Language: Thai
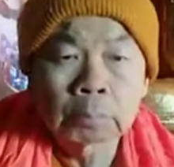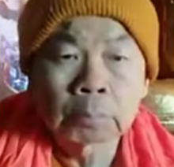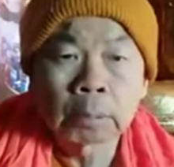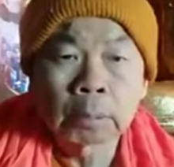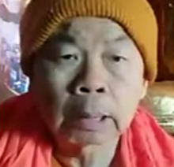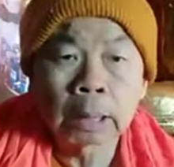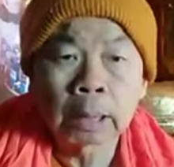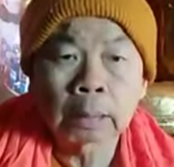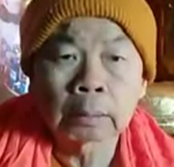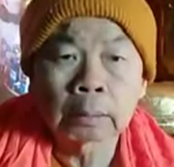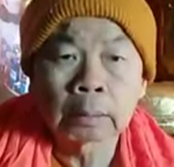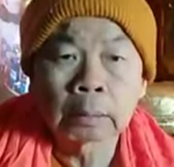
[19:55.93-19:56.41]

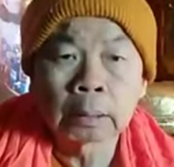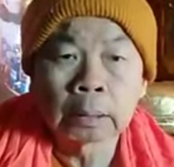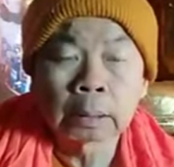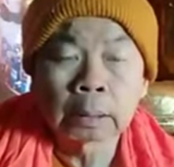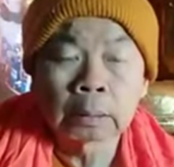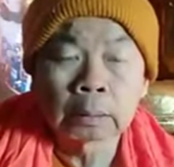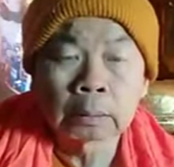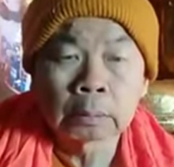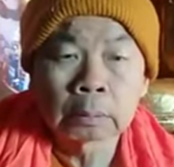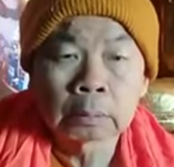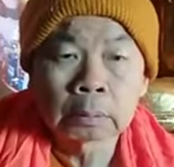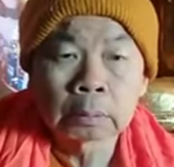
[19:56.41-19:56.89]
บ้านเรือ
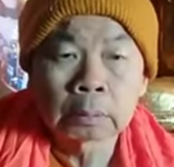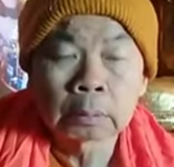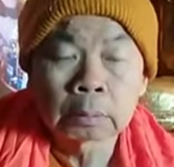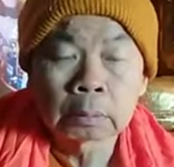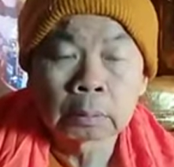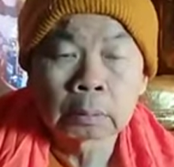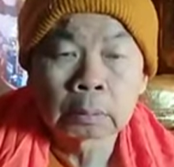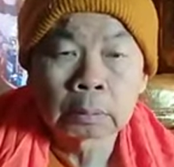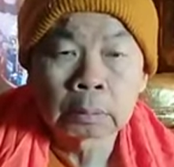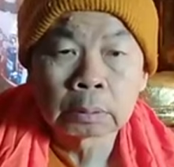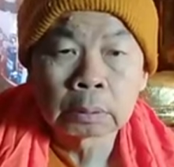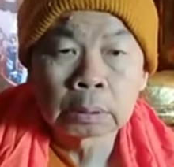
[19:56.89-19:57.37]
น
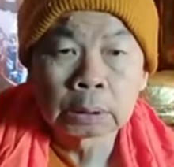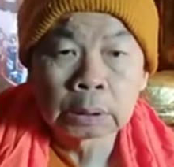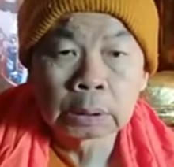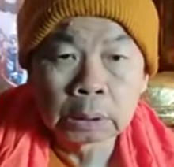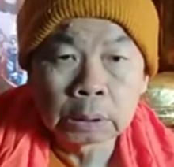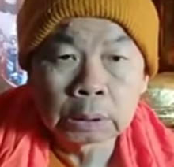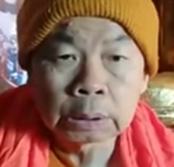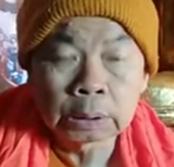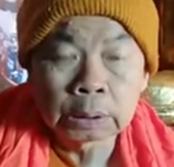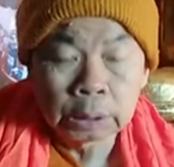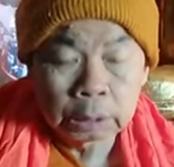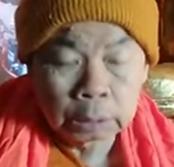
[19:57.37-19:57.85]
จ
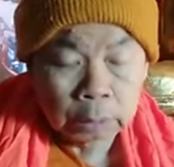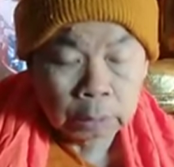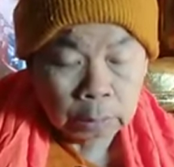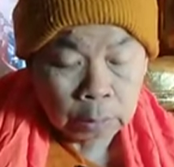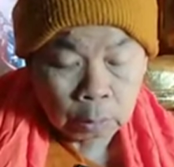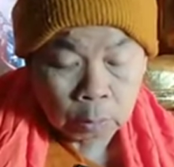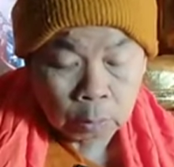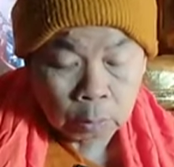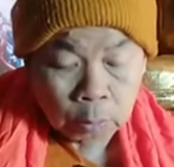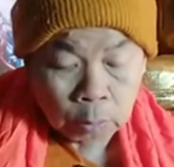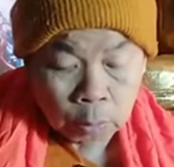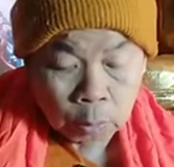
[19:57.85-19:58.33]
ริง ๆ
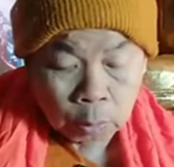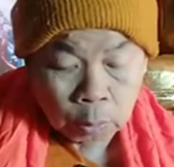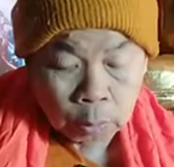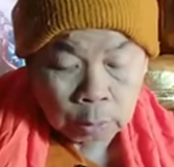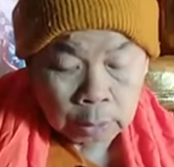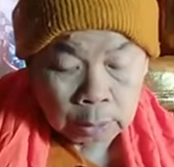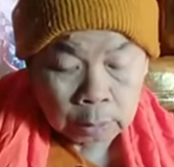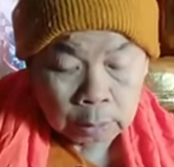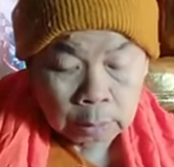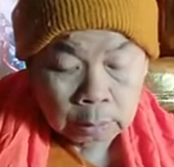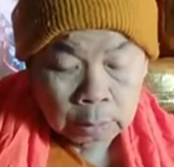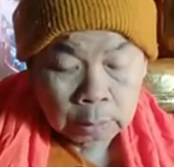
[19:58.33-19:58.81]
ของคน
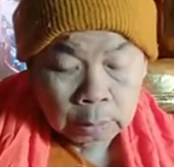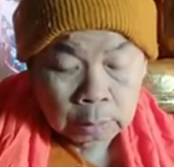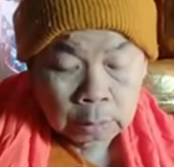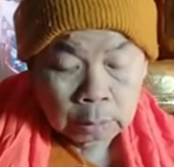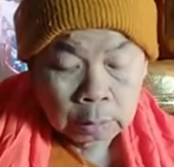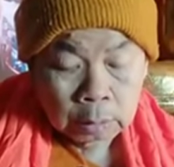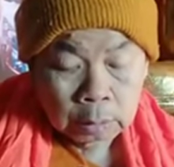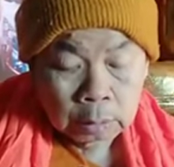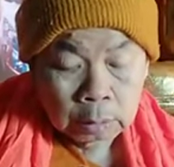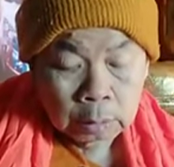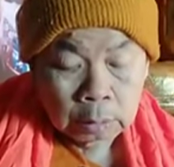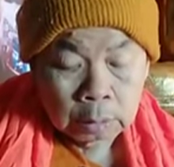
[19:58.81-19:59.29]

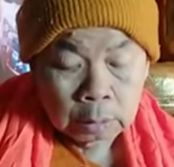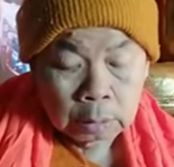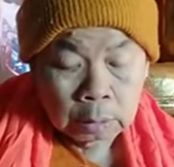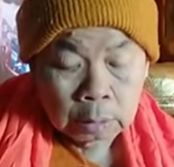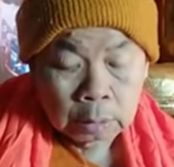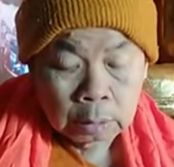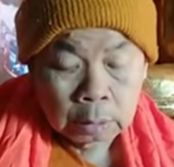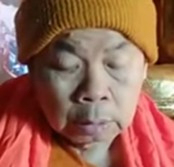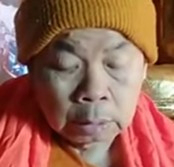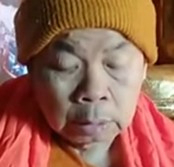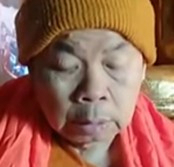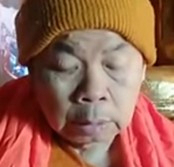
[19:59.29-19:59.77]

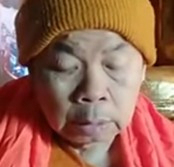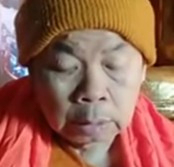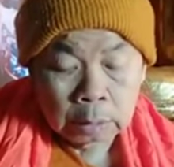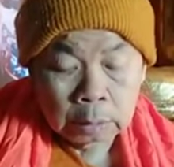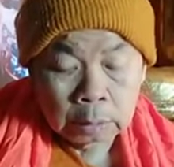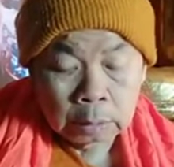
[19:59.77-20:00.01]
นะ